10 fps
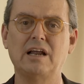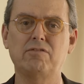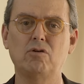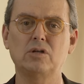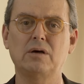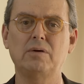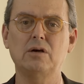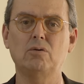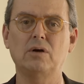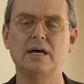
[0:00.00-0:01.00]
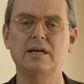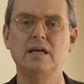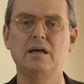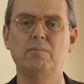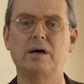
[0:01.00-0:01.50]
la flota vehicular
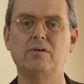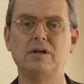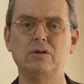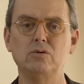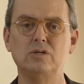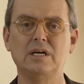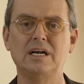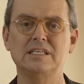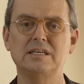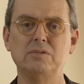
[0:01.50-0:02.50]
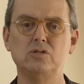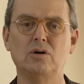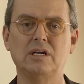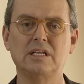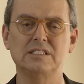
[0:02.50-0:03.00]
para reducir las
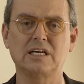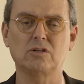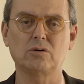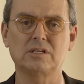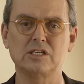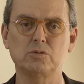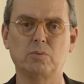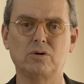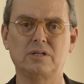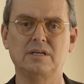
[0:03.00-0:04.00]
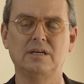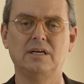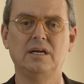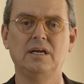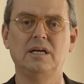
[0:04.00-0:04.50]
emisiones del sector transporte.
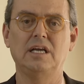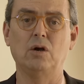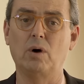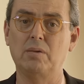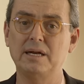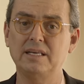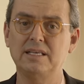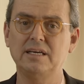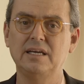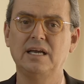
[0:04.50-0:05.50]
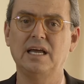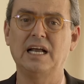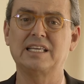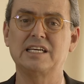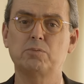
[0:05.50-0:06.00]
Igualmente,
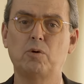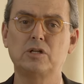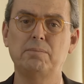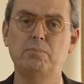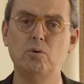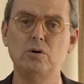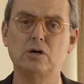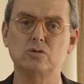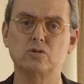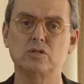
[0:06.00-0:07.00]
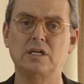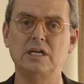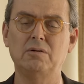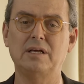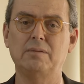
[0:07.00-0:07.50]
el transporte público
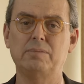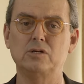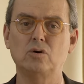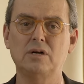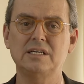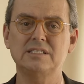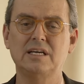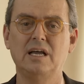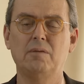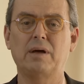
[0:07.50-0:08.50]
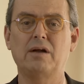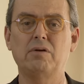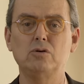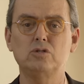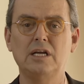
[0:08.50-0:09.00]
sostenible de personas para
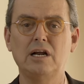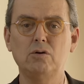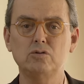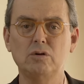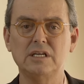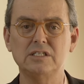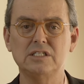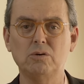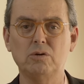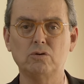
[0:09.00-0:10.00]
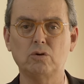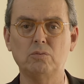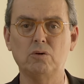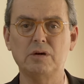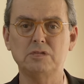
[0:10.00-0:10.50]
reducir el uso intensivo de
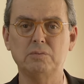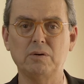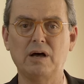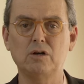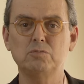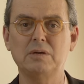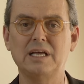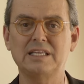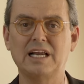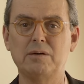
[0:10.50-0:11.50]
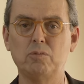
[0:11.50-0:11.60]
automóviles privados mediante la